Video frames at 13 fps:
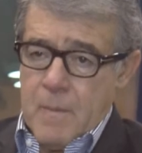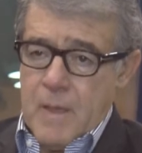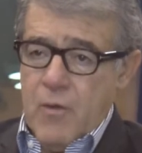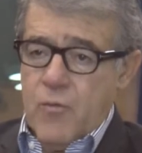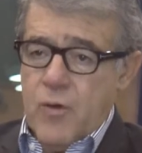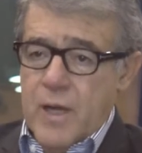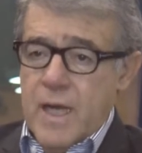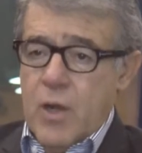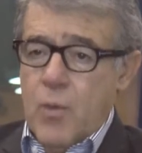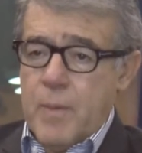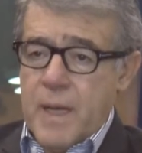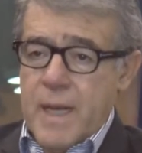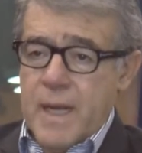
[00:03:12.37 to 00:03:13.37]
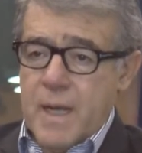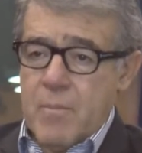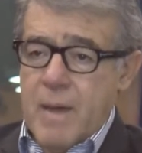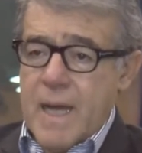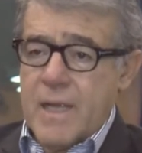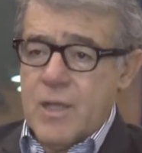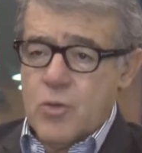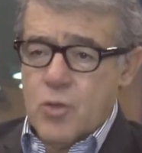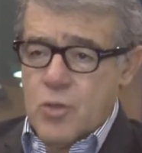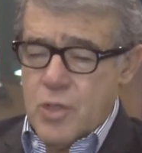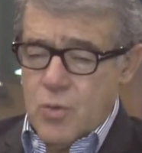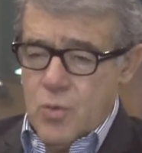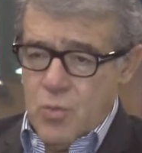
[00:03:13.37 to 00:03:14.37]
que fueran a operar en
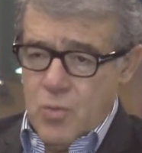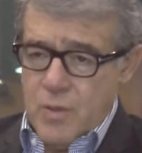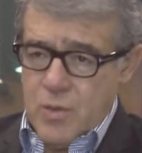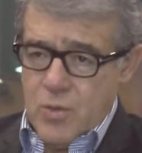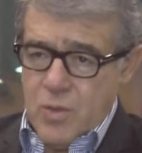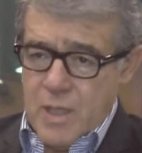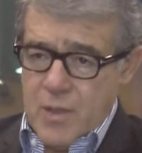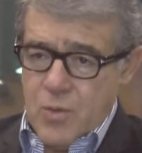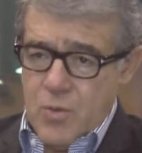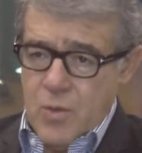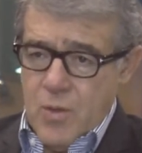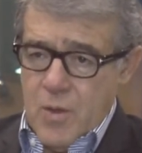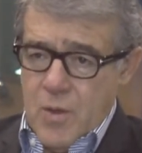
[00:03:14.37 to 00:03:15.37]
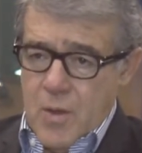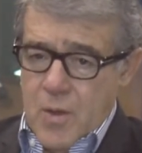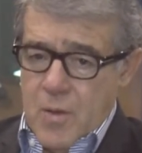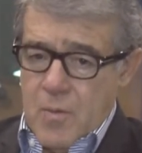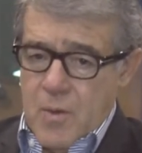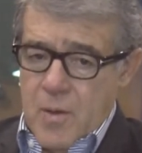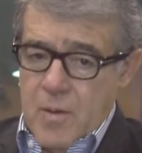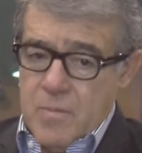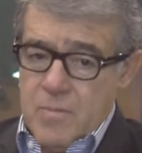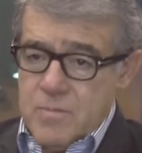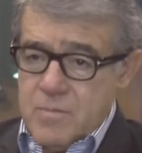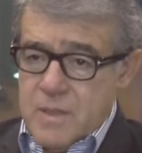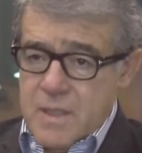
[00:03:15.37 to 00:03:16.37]
Macintosh en un momento dado.
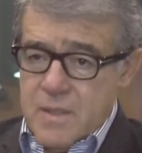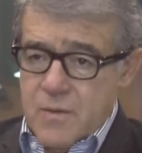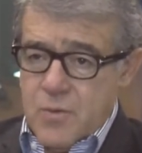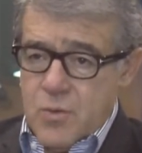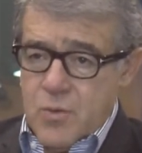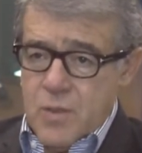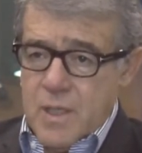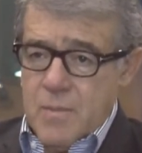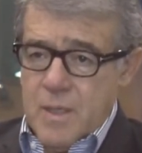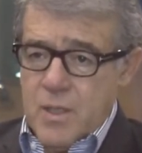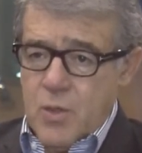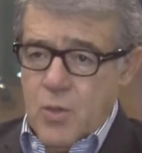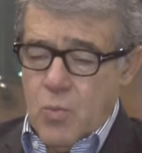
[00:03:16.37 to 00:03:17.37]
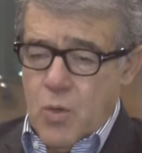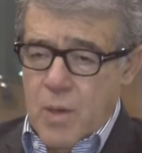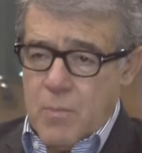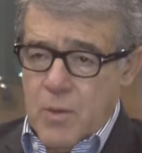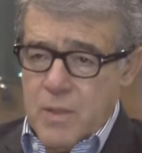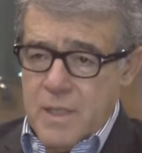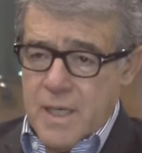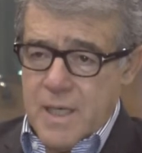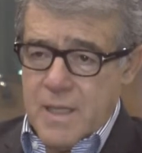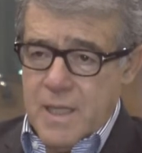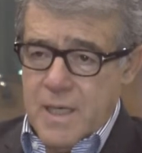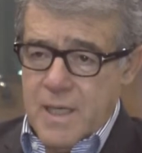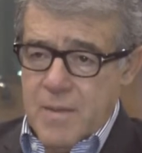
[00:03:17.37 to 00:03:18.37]
Em, desafortunadamente como Apple se
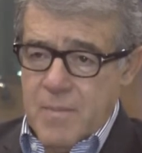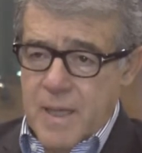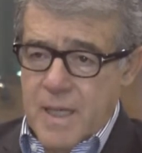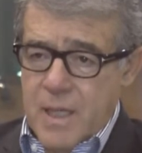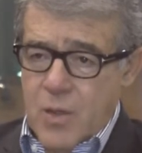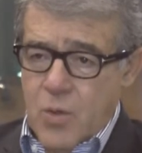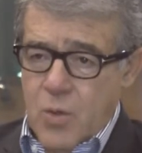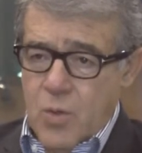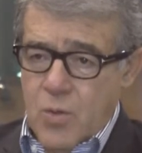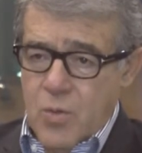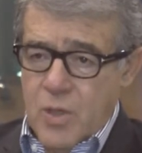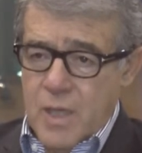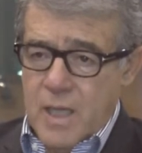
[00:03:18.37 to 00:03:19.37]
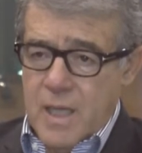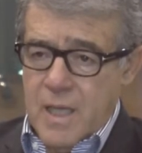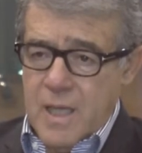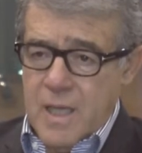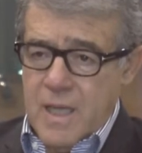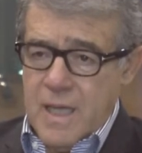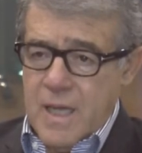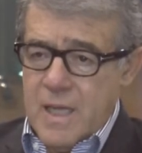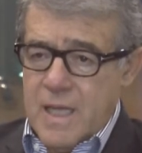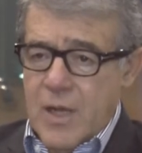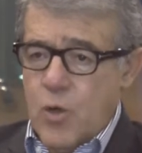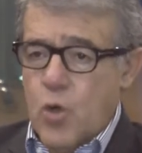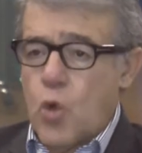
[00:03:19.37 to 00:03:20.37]
retira de México y ya,
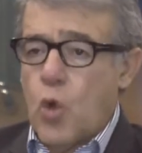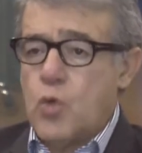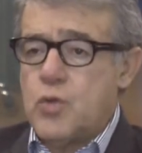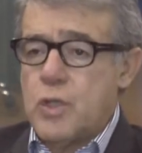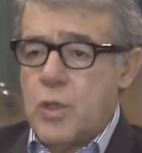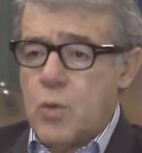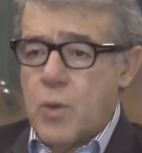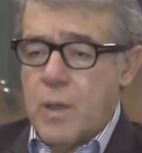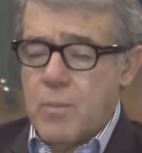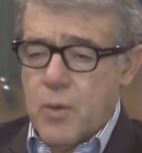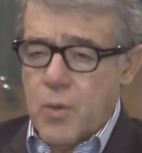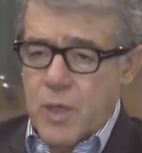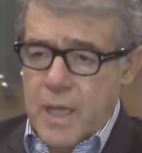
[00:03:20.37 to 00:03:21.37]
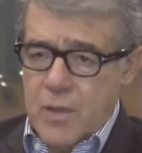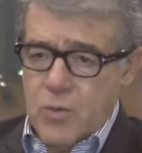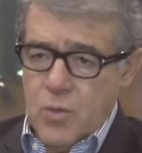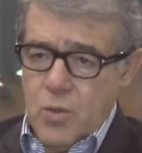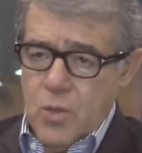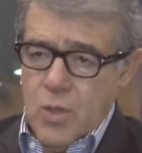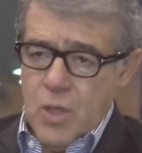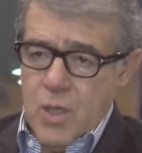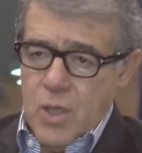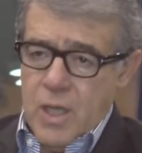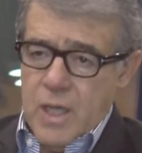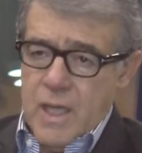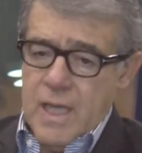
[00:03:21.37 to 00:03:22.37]
ya no continuó el proyecto,
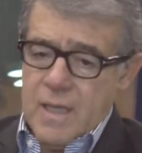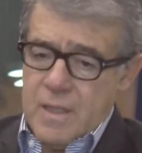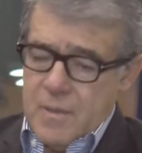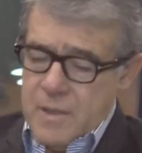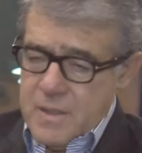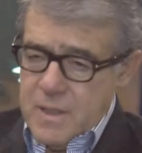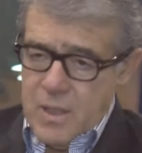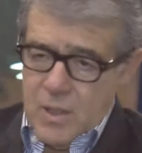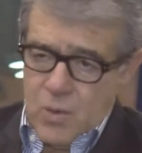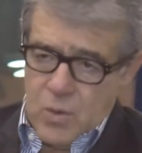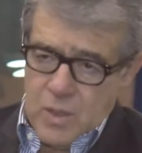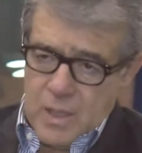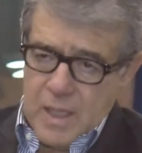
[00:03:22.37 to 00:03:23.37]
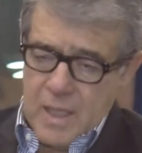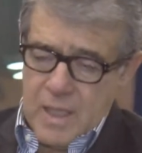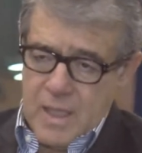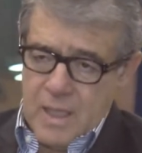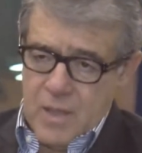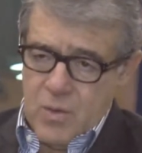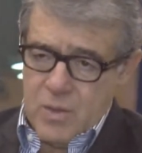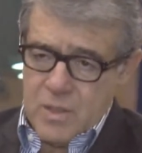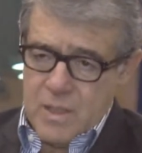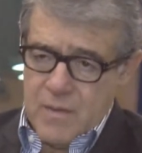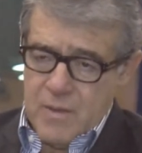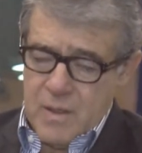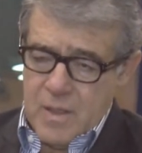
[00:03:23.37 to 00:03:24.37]
y a través de, ya de
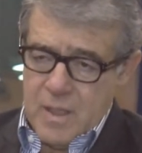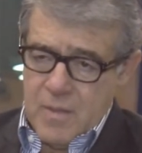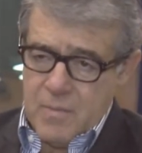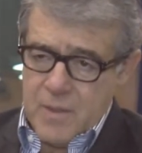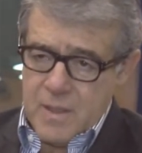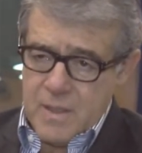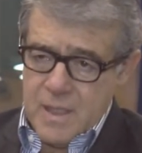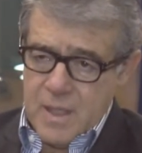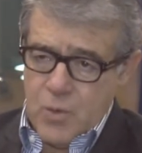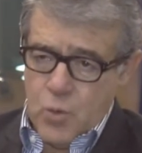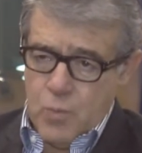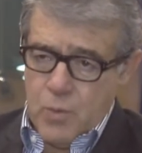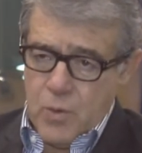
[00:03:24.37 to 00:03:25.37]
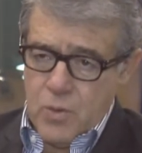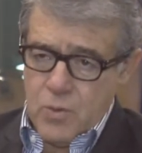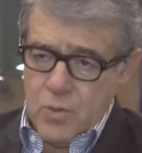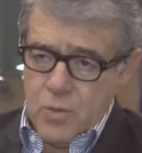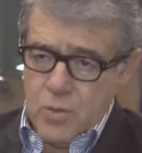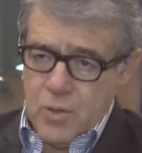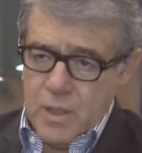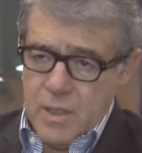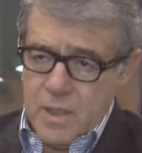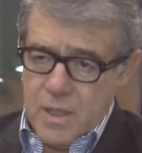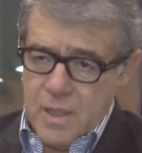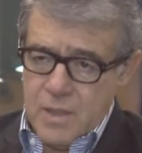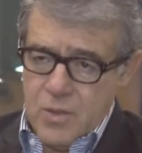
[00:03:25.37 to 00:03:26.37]
nuestra empresa Grupo Consultor
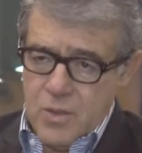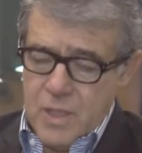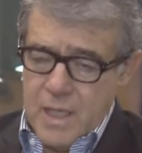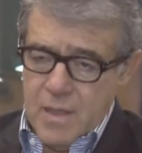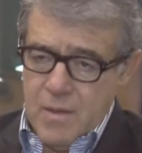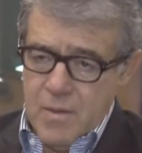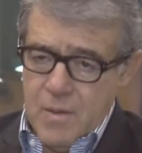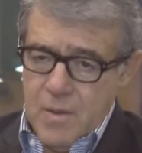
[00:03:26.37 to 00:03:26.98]
Internacional.